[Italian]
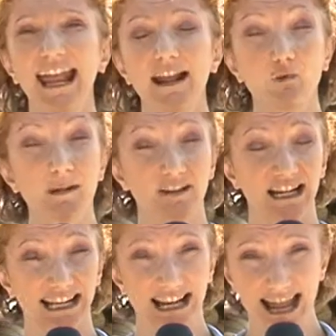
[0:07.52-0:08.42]
E come
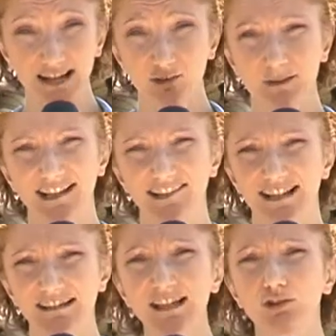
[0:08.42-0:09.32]
avrete letto e
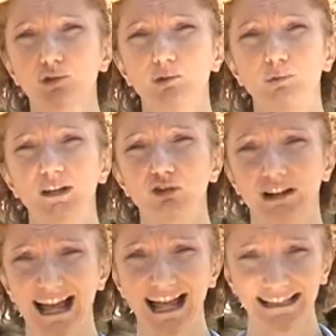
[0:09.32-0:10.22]
sentito sui
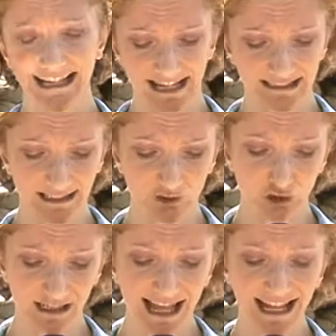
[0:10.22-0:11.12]
giornali e nei
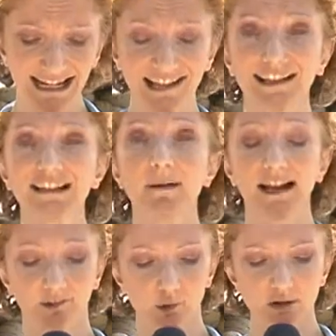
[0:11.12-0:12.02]
telegiornali, la
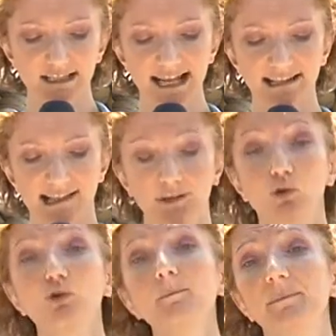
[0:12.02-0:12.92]
settimana scorsa è
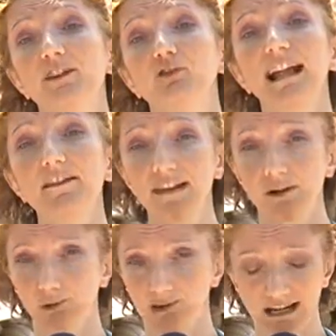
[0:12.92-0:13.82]
stato colpito dal
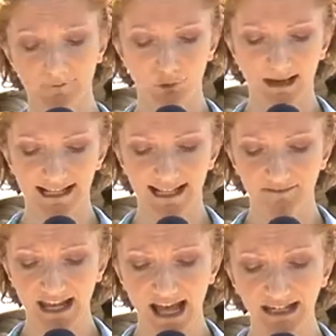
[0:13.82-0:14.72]
virus
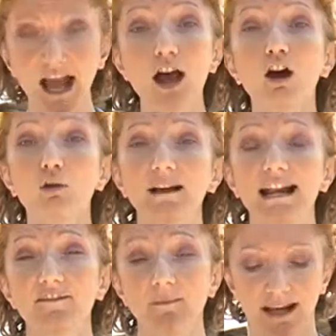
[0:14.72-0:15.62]
dell'influenza aviaria
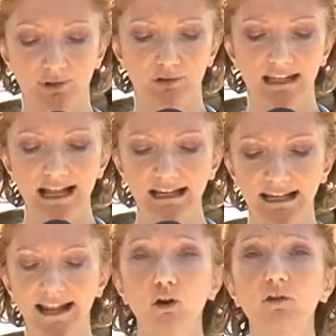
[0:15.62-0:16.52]
un allevamento di
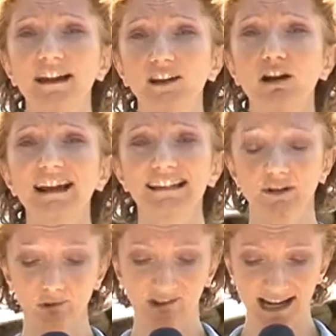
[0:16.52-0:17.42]
galline ovaiole
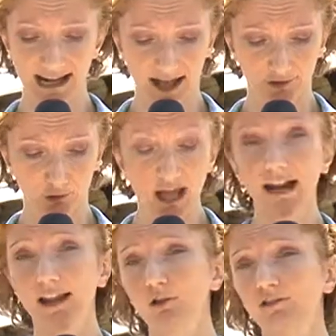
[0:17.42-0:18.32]
di Ostellato
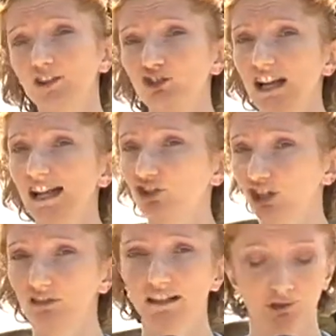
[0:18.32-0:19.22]
che conta circa
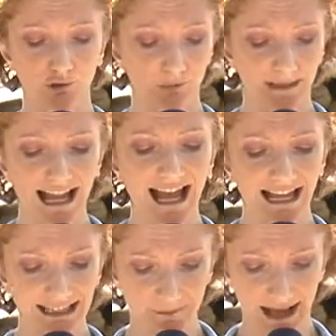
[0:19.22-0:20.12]
128.000
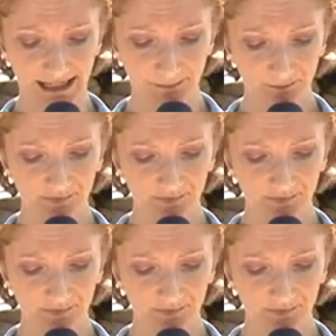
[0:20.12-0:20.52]
animali.